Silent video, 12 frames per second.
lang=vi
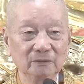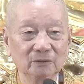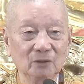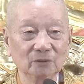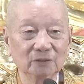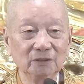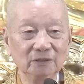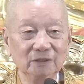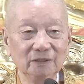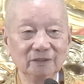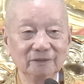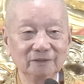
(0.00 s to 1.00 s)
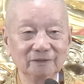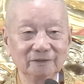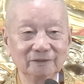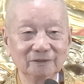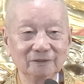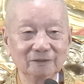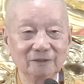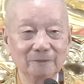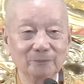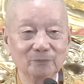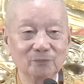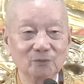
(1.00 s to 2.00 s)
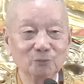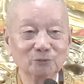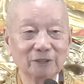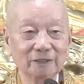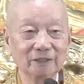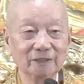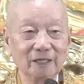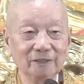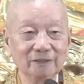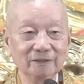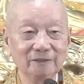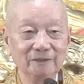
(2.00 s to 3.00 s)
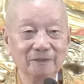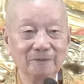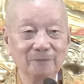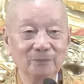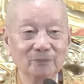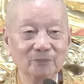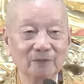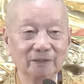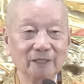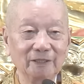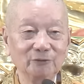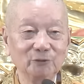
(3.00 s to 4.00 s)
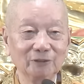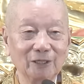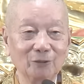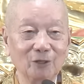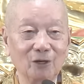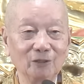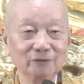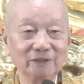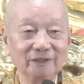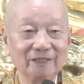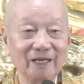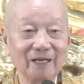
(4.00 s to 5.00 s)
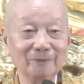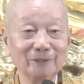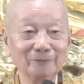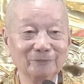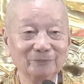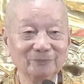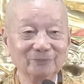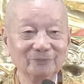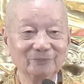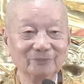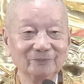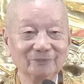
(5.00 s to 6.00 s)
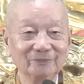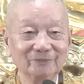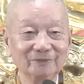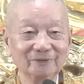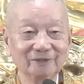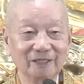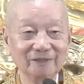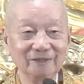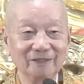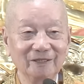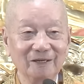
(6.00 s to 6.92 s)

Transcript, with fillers: Còn thường á, chúng sanh ở đây đó thì thấy chuyện nào khó thì né, phải không? Tránh.